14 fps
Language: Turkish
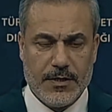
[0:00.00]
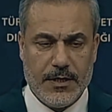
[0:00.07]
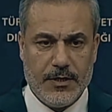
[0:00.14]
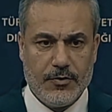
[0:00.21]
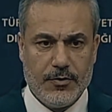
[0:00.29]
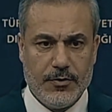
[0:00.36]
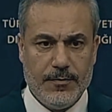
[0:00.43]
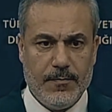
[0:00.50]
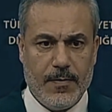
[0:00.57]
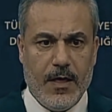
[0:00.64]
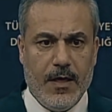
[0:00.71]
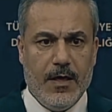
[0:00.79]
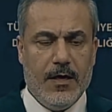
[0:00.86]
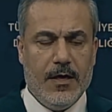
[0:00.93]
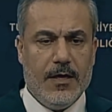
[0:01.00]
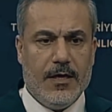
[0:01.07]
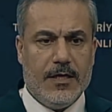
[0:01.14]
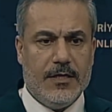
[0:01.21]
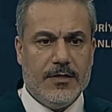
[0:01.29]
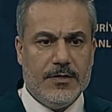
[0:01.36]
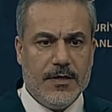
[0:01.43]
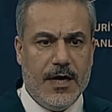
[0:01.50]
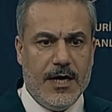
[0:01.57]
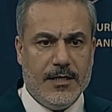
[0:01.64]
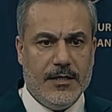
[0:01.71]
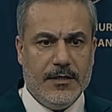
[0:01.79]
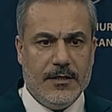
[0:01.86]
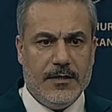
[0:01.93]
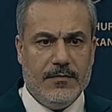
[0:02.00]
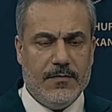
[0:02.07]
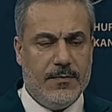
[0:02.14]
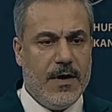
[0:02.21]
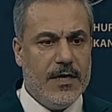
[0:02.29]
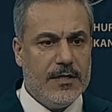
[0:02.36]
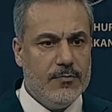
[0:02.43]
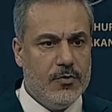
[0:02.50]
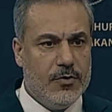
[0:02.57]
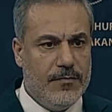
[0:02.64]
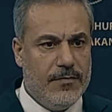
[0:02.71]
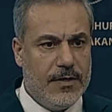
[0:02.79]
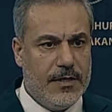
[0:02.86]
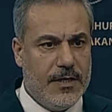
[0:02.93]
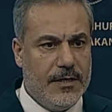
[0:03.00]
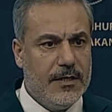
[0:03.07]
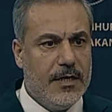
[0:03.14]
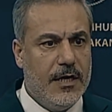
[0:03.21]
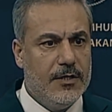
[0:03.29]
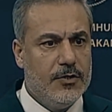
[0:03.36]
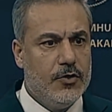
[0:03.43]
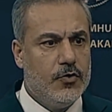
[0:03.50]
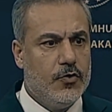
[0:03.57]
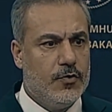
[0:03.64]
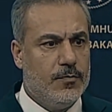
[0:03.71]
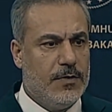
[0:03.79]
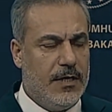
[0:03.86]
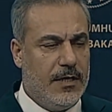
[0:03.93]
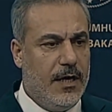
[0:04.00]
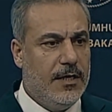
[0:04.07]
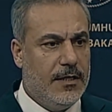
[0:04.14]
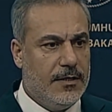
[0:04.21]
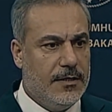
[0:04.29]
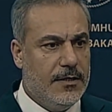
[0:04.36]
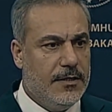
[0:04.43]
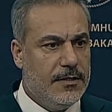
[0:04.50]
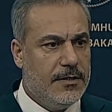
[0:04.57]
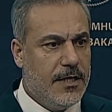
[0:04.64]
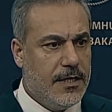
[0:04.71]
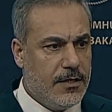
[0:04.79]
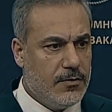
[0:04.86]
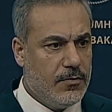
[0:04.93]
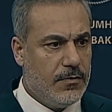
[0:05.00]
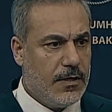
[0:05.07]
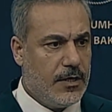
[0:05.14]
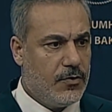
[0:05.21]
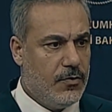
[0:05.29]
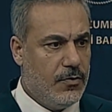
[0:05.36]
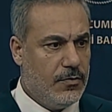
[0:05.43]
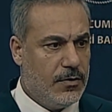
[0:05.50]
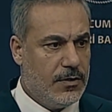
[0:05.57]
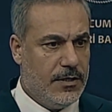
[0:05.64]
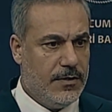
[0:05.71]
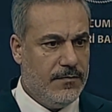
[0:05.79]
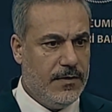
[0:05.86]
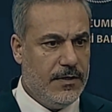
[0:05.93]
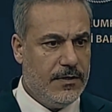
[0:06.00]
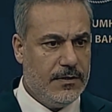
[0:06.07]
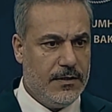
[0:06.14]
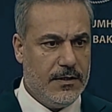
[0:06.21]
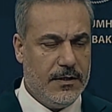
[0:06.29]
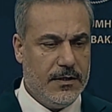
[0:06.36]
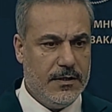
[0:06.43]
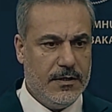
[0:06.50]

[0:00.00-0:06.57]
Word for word: gerekiyor. İsrail'in ve bazı müttefiklerinin kalıcı çözümden anladığı, tehdit olarak gördükleri Filistinli